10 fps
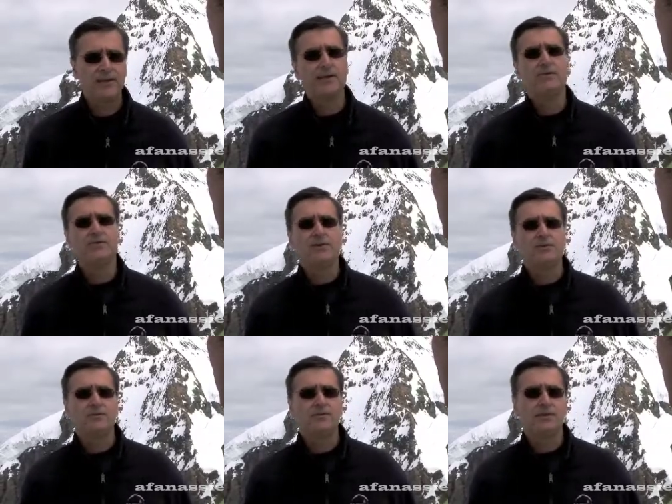Et là, on fait
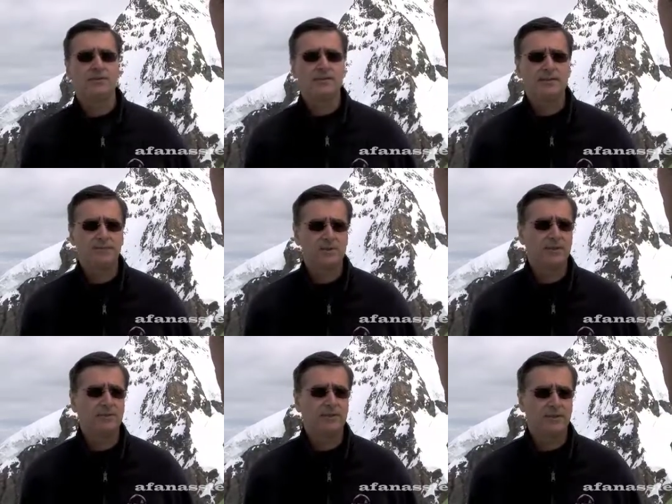intervenir des
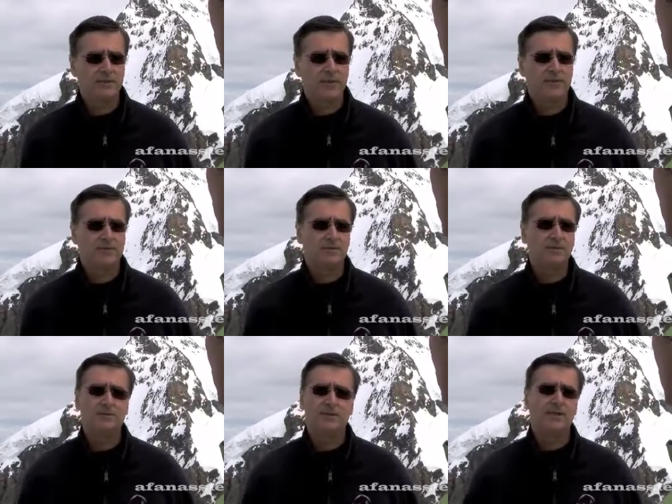modèles de climat, ce
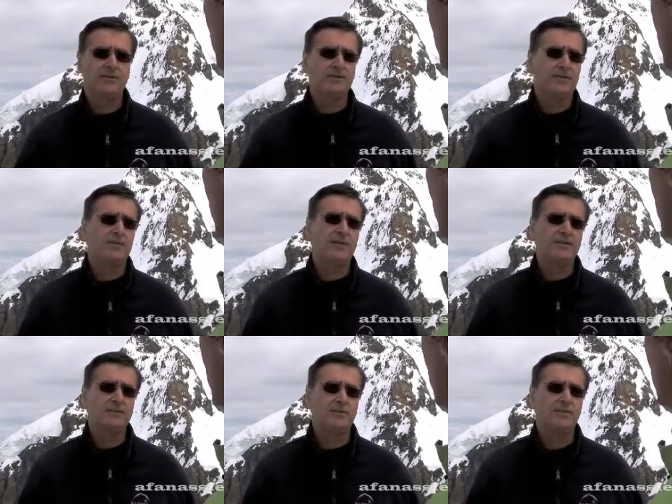sont des modèles de
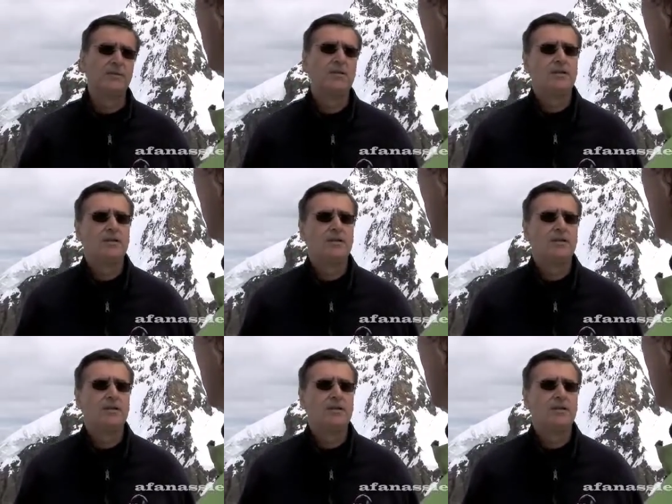simulation